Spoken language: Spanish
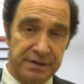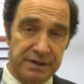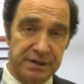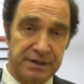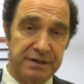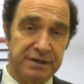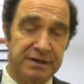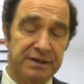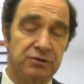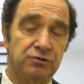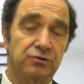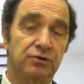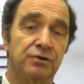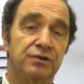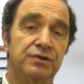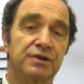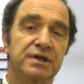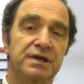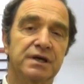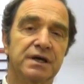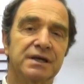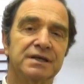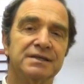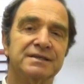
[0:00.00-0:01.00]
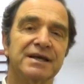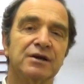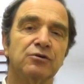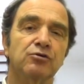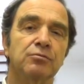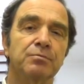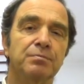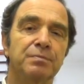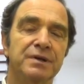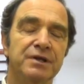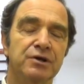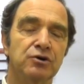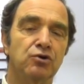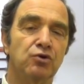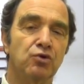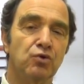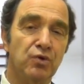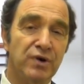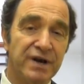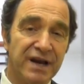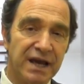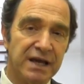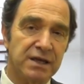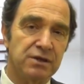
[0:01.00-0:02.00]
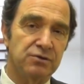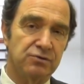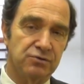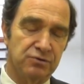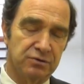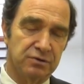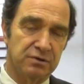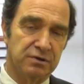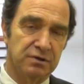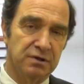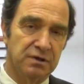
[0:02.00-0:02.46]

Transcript: en estos días se ha cumplido un año